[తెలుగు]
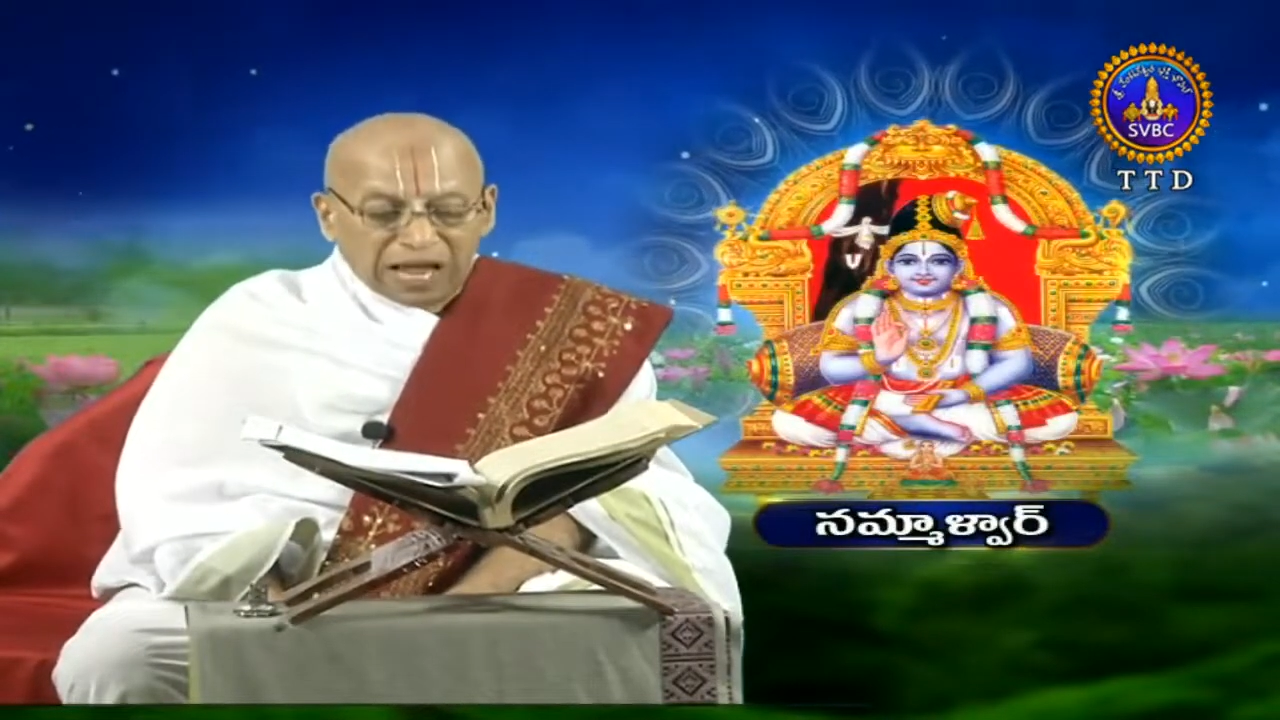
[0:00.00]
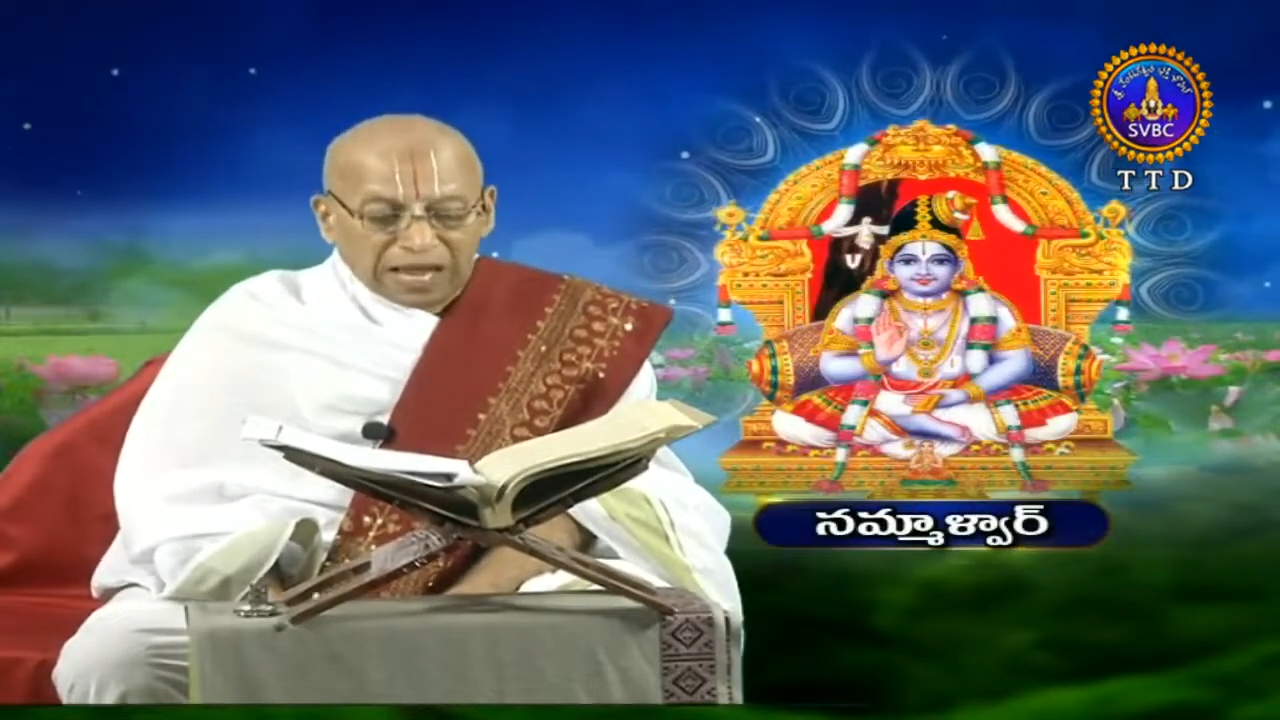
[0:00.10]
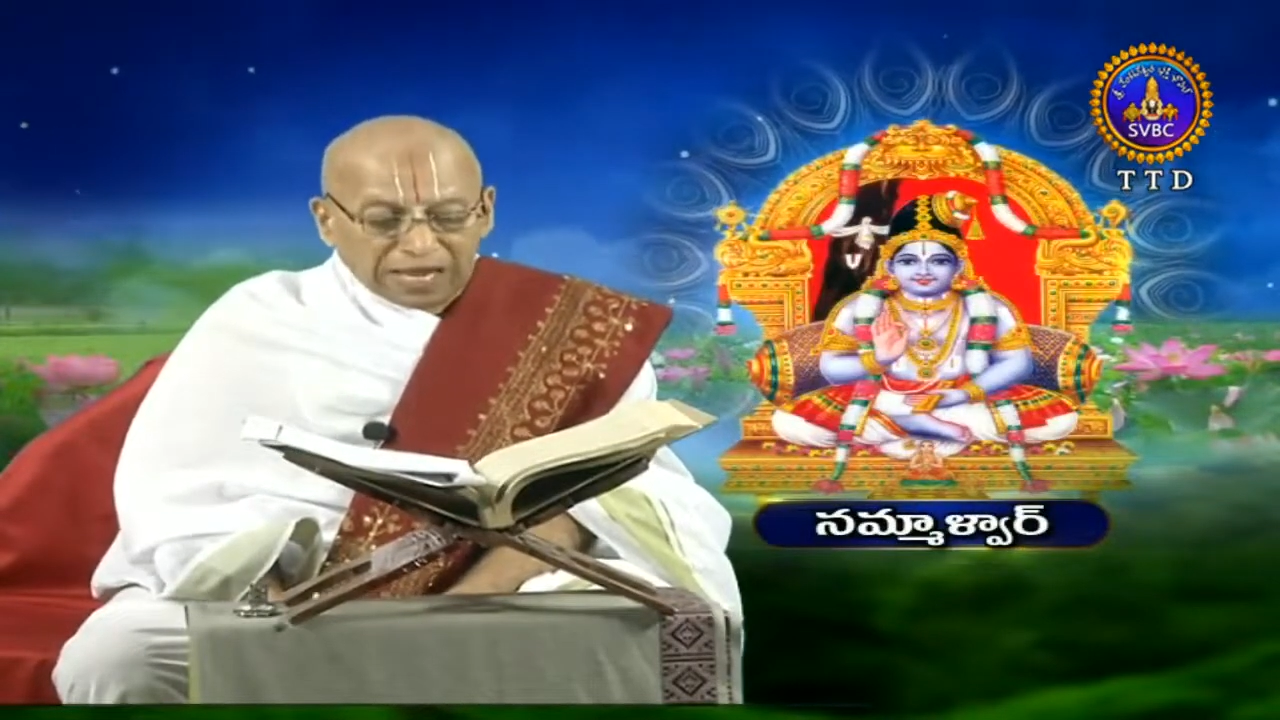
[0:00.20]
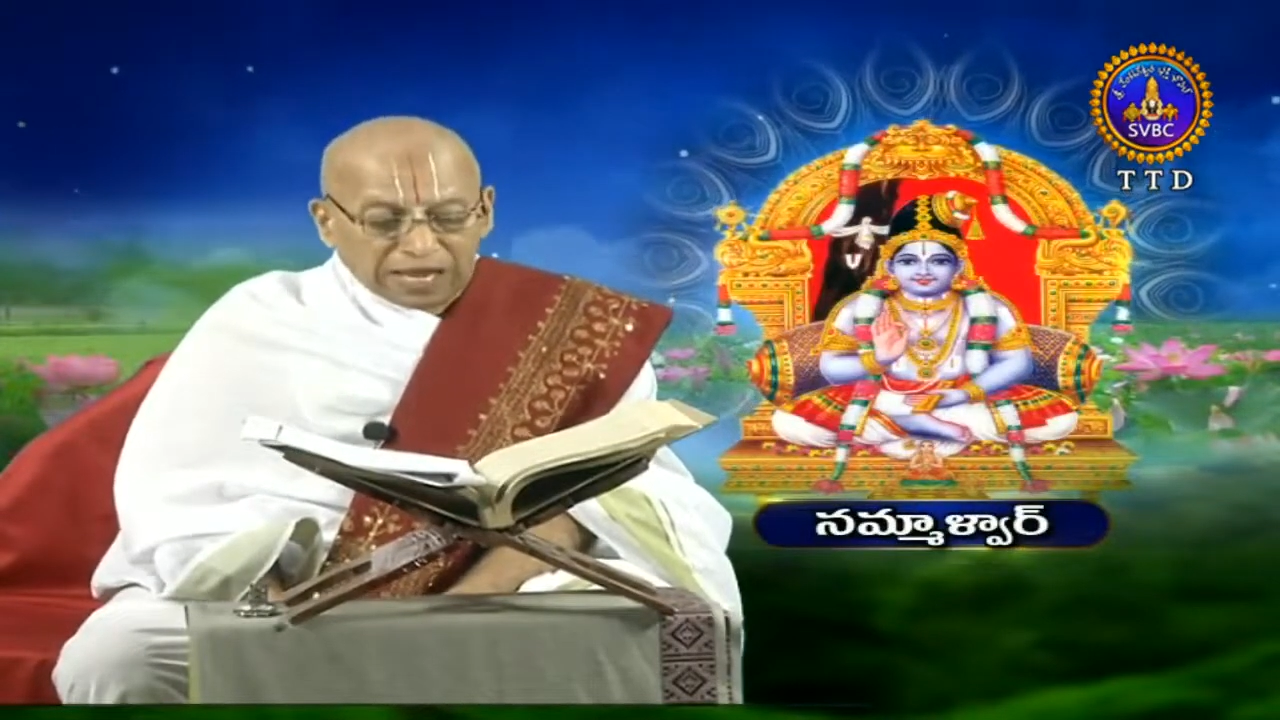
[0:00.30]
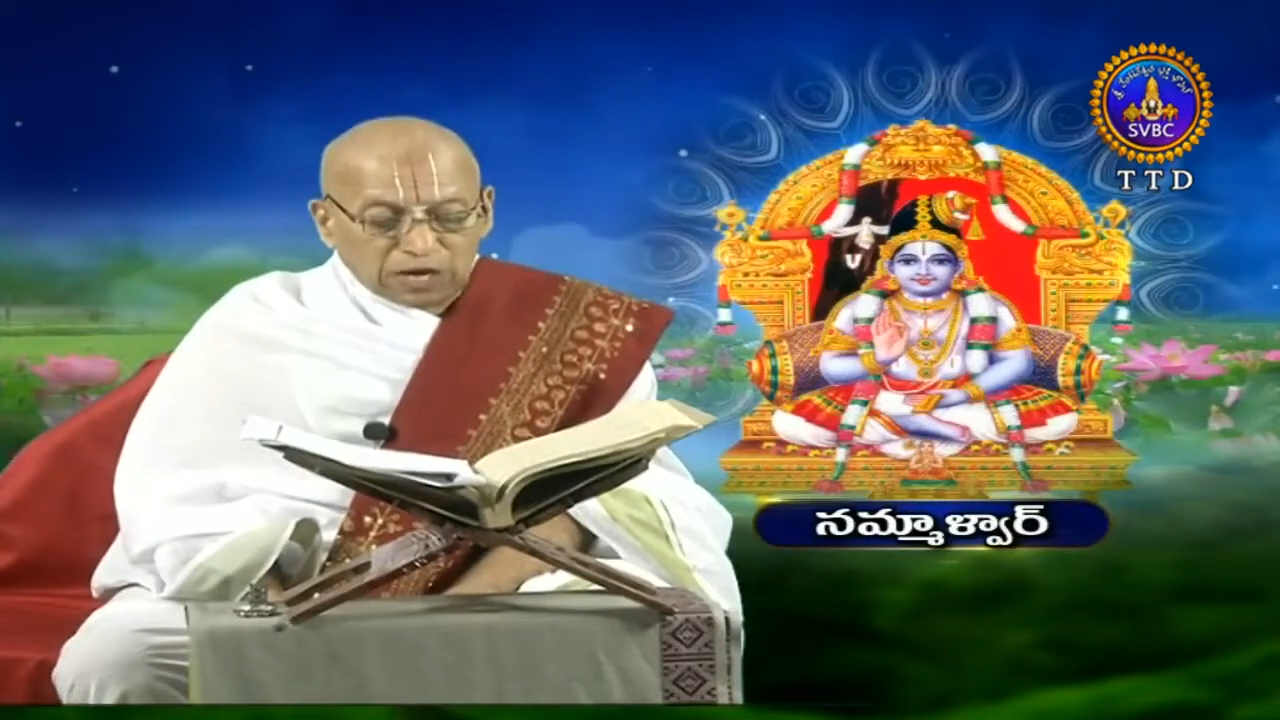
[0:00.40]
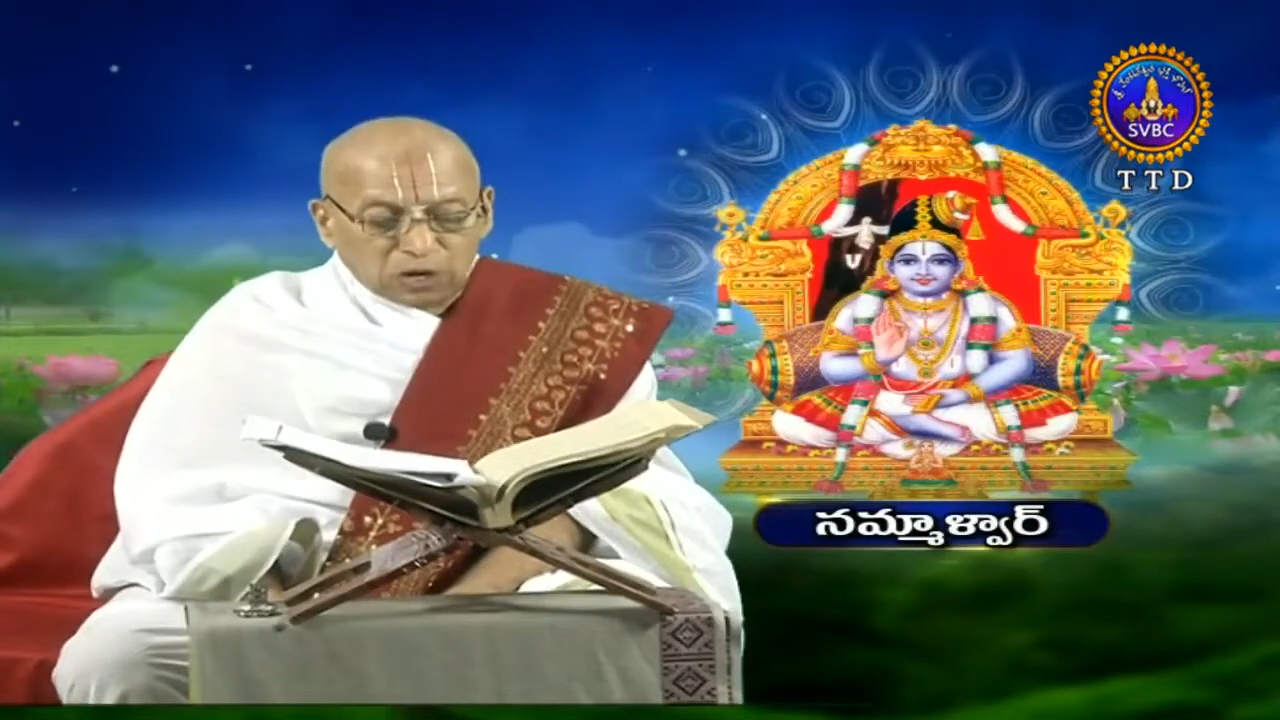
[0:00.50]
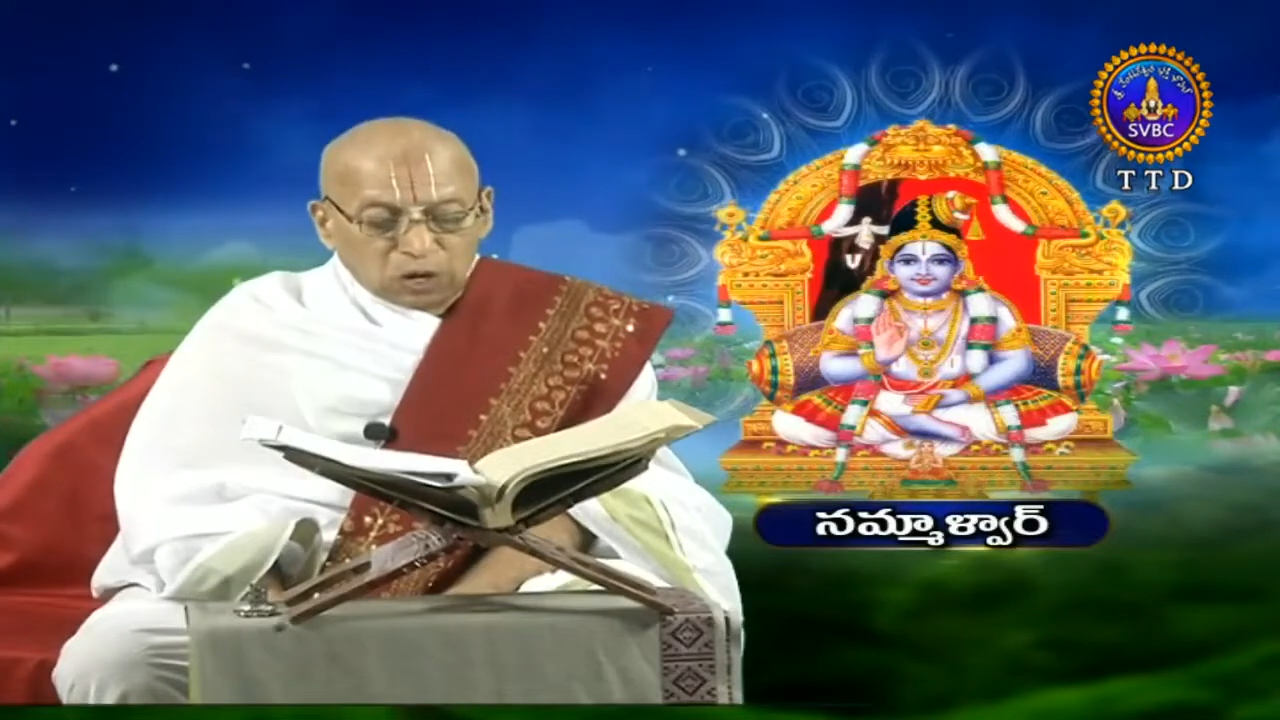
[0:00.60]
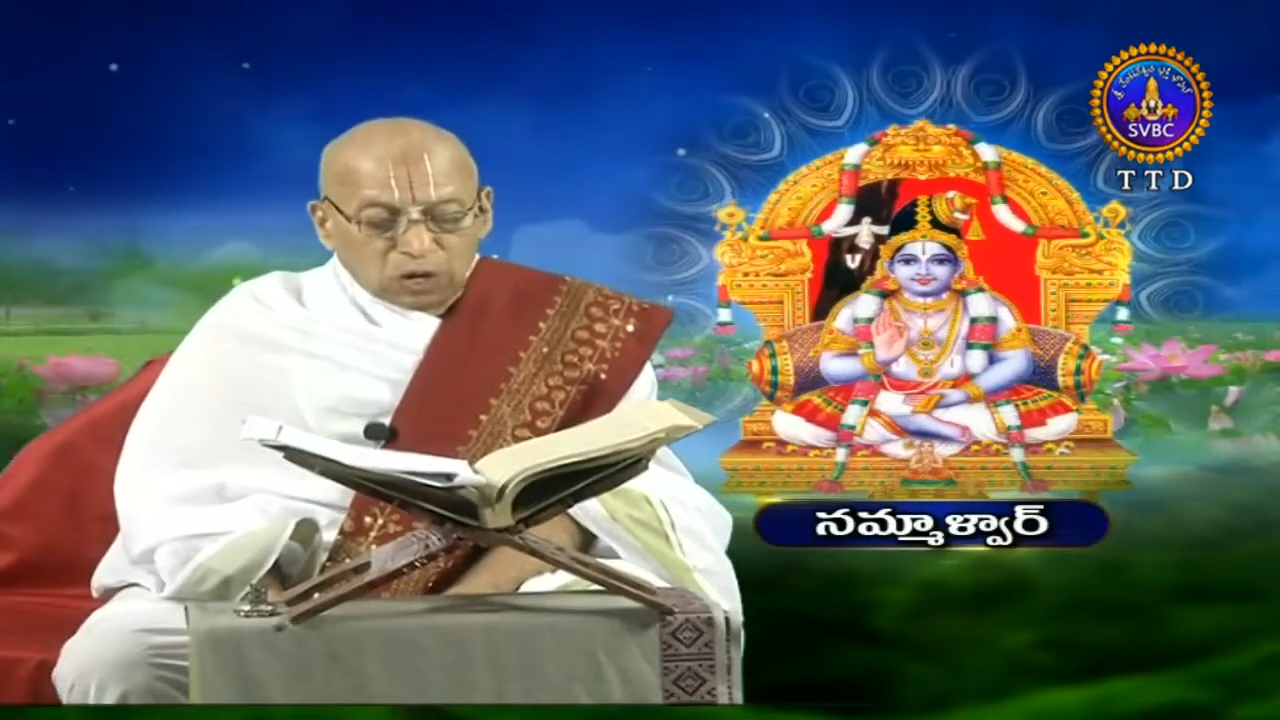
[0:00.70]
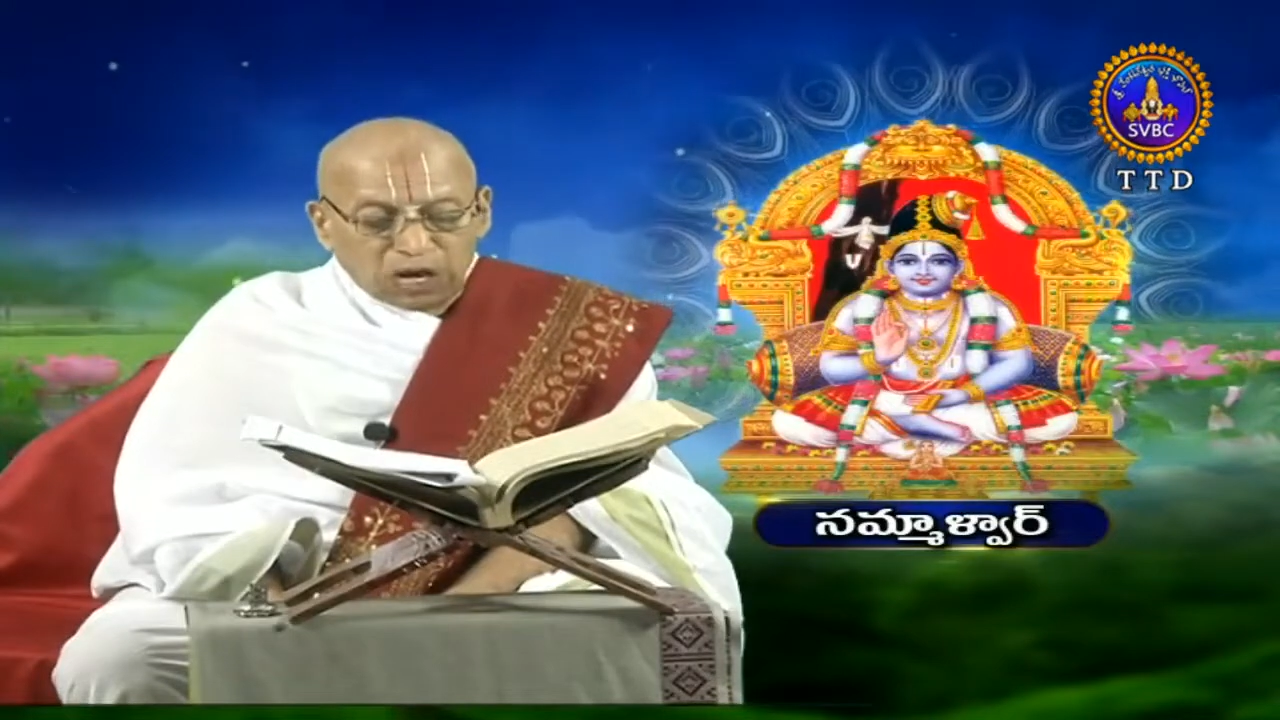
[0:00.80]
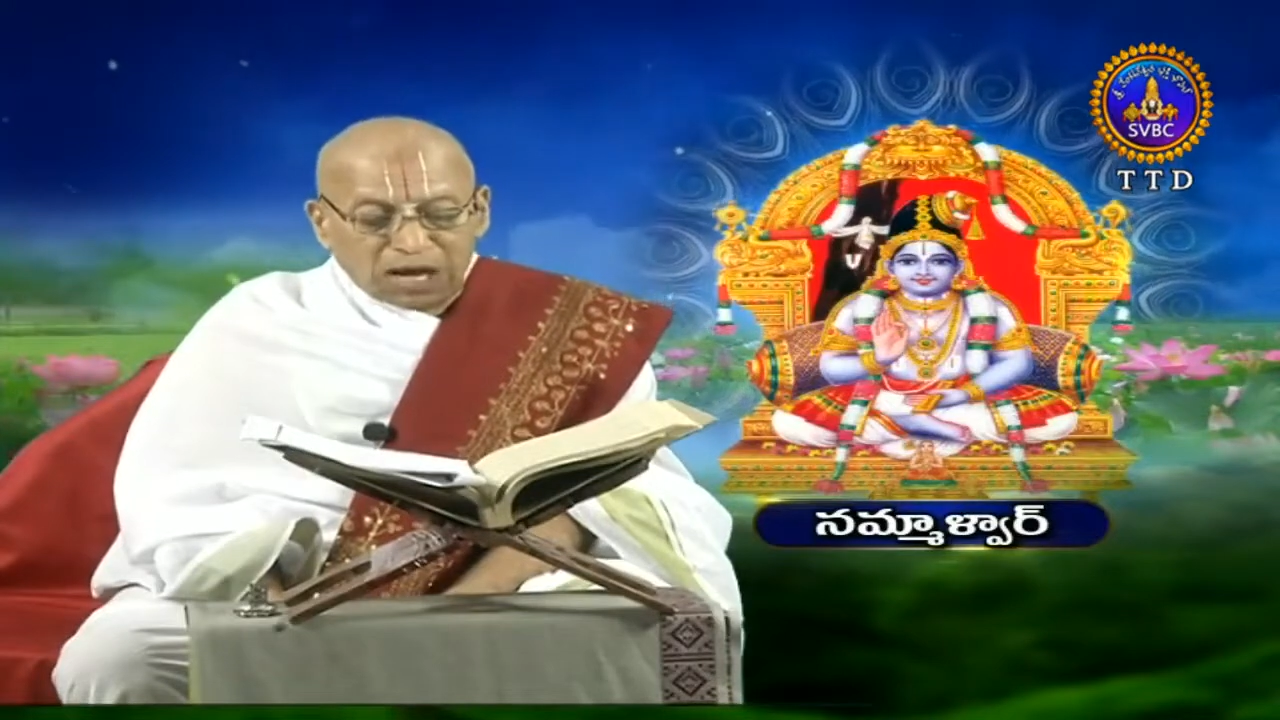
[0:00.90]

ఆయన ఎన్నో